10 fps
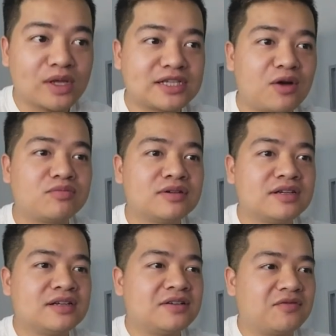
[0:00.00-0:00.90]
quan trọng.
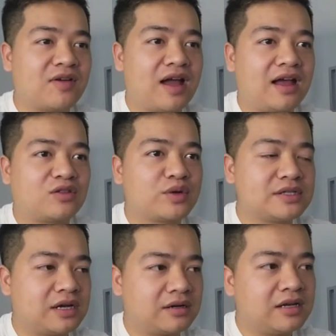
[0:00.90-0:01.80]
Và tôi nghĩ
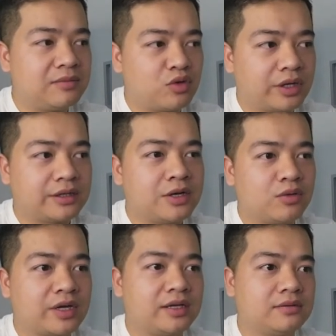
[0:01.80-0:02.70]
rằng đây là một cái điều
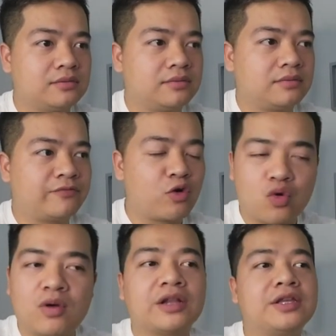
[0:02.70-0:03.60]
kiện vô
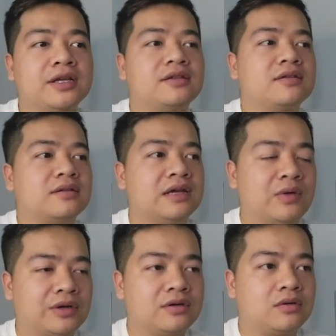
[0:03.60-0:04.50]
cùng cần thiết để
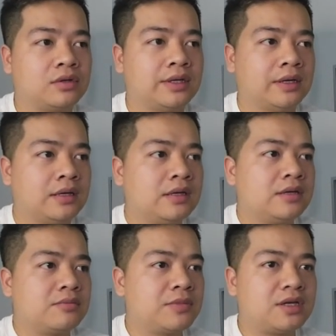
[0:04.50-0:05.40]
Hoàng Đức có thể
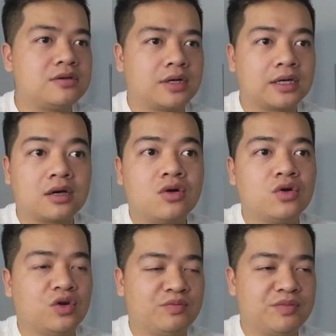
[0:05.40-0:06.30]
biết được cái cơ
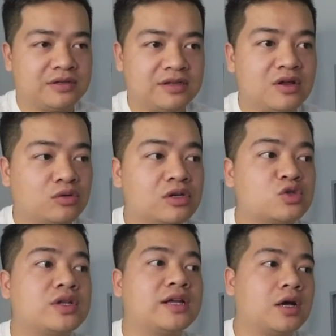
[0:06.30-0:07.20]
hội của mình được thi đấu thường
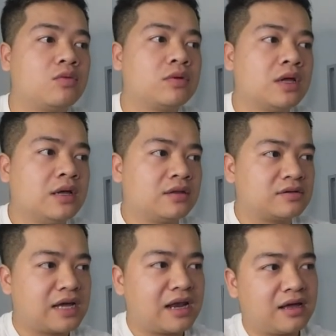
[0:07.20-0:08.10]
xuyên hay không.
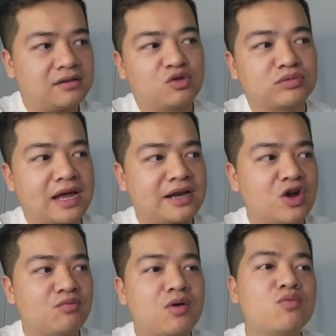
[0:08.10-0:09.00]
Thực ra là chúng ta
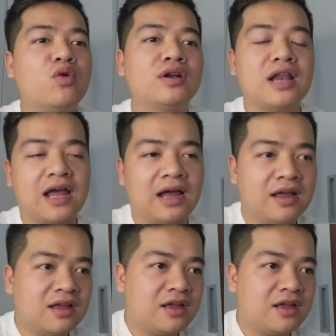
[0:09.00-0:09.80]
đều mong muốn là